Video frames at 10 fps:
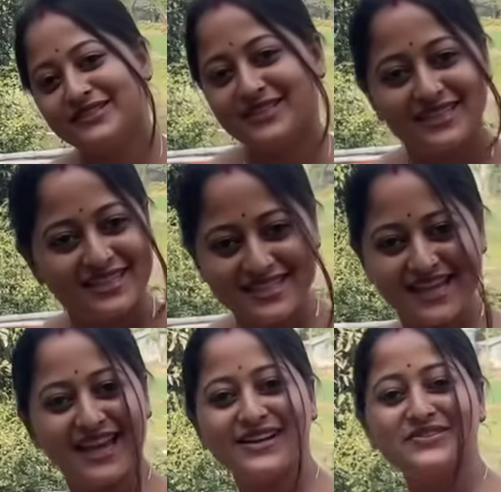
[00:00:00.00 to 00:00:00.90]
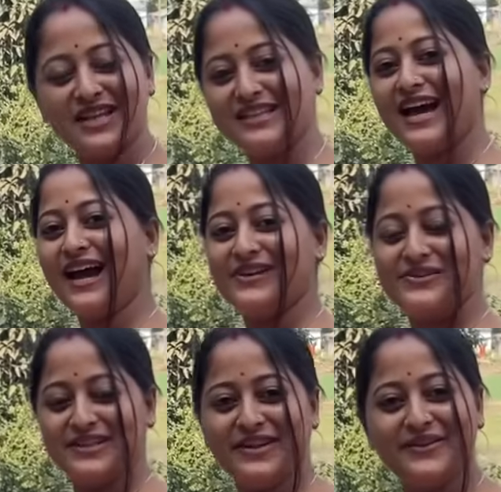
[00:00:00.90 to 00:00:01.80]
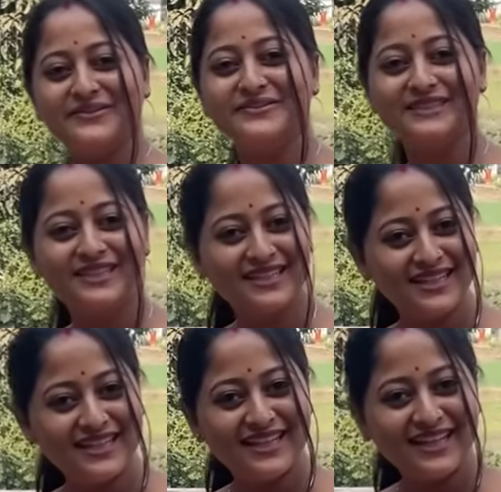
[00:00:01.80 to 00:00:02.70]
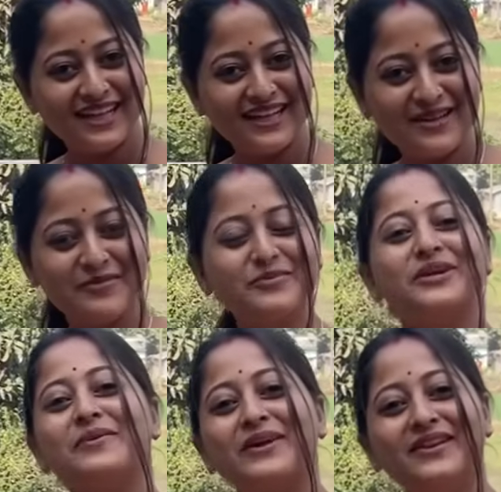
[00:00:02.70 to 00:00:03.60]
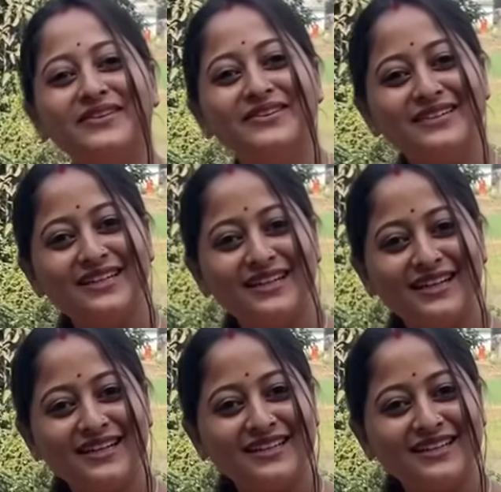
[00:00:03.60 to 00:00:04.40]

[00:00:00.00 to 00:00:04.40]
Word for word: করে দিচ্ছে গুসাই দাদা হাই করে নাও এমনি মুখে বলো ধন্যবাদ